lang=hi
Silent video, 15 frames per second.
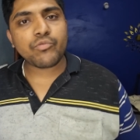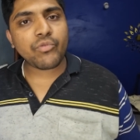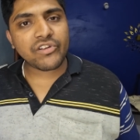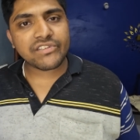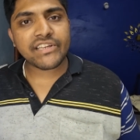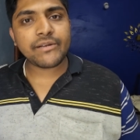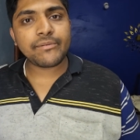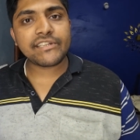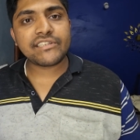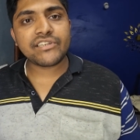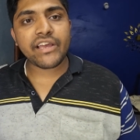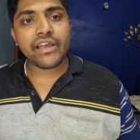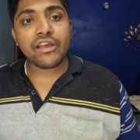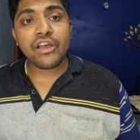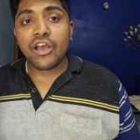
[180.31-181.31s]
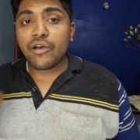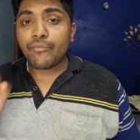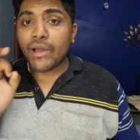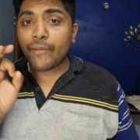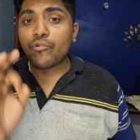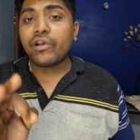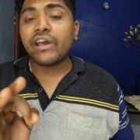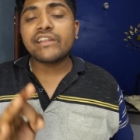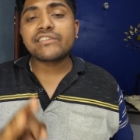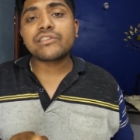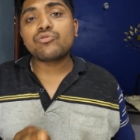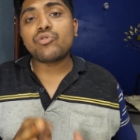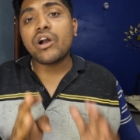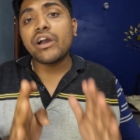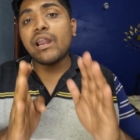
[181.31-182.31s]
तो बहुत सारे बच्चे हैं मैं आपको कहना
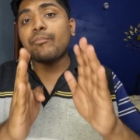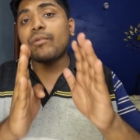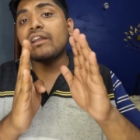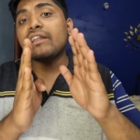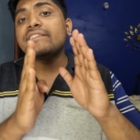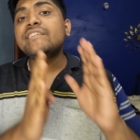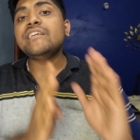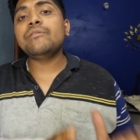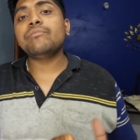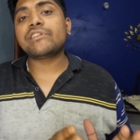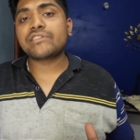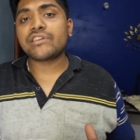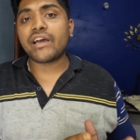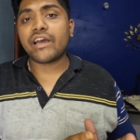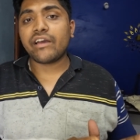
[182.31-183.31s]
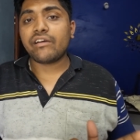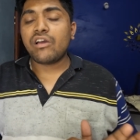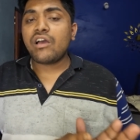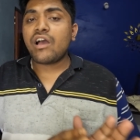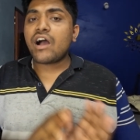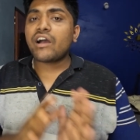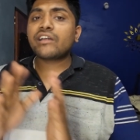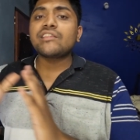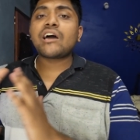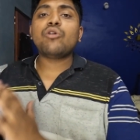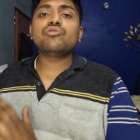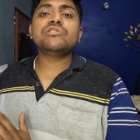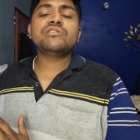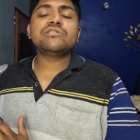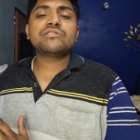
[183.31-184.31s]
चाहता हूँ अगर आपका नसीब अच्छा है अगर
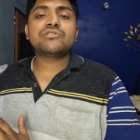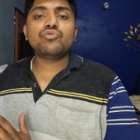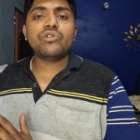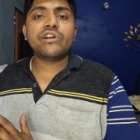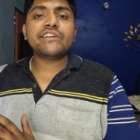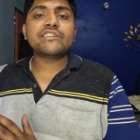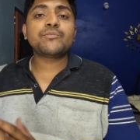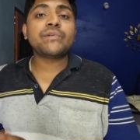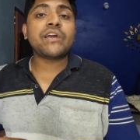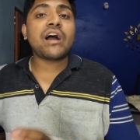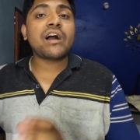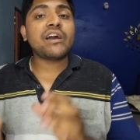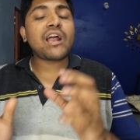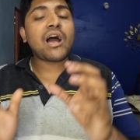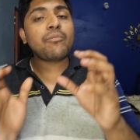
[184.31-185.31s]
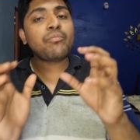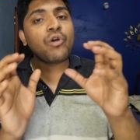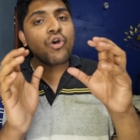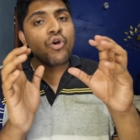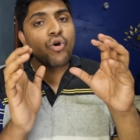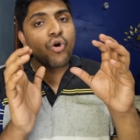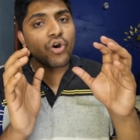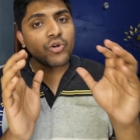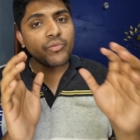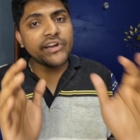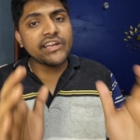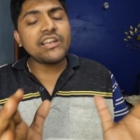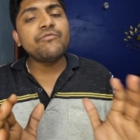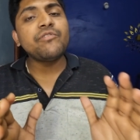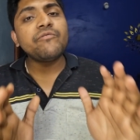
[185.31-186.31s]
थाउजेंड स्टूडेंट्स में अगर आप
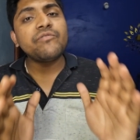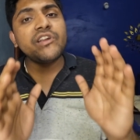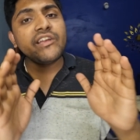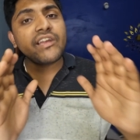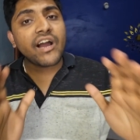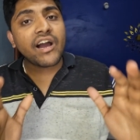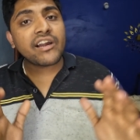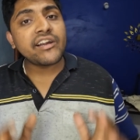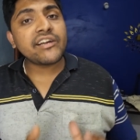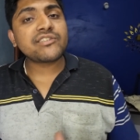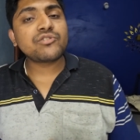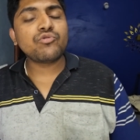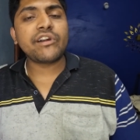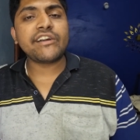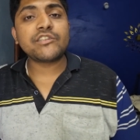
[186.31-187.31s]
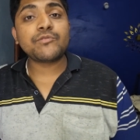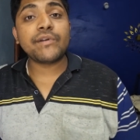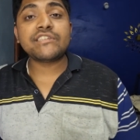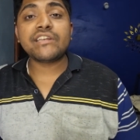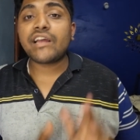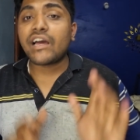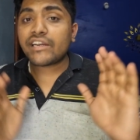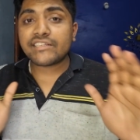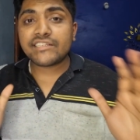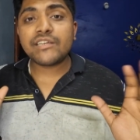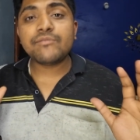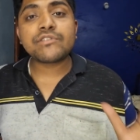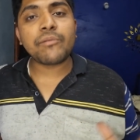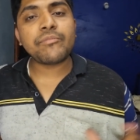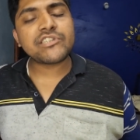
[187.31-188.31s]
ऑटोमेटिकली फिफ्टी या हंड्रेड स्टूडेंट्स में जिनका
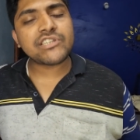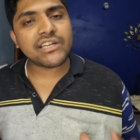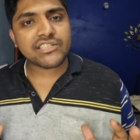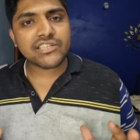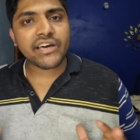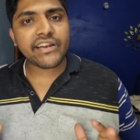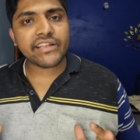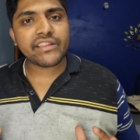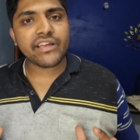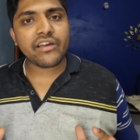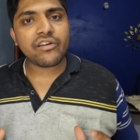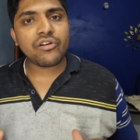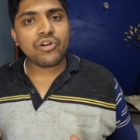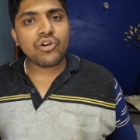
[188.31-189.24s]
नसीब हमेशा अच्छा रहता है